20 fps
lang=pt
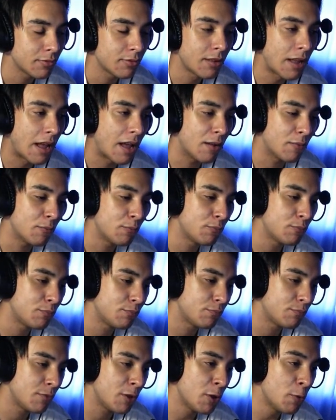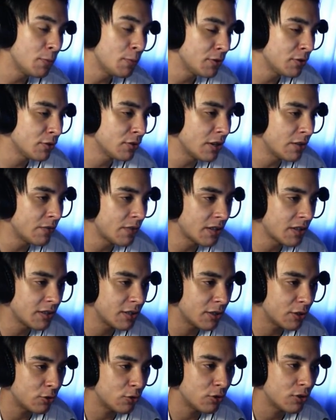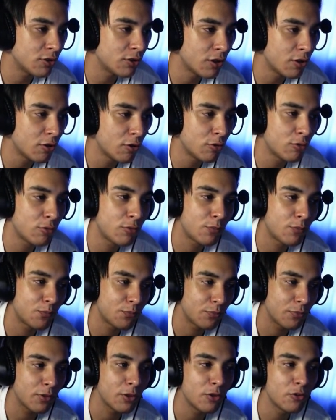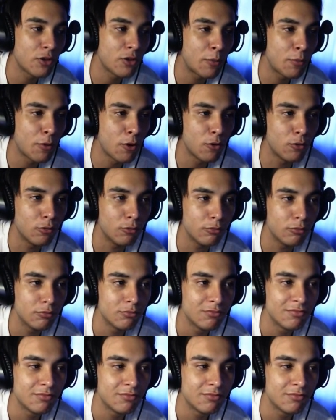Tá, eu preciso levar dano, então isso é bom?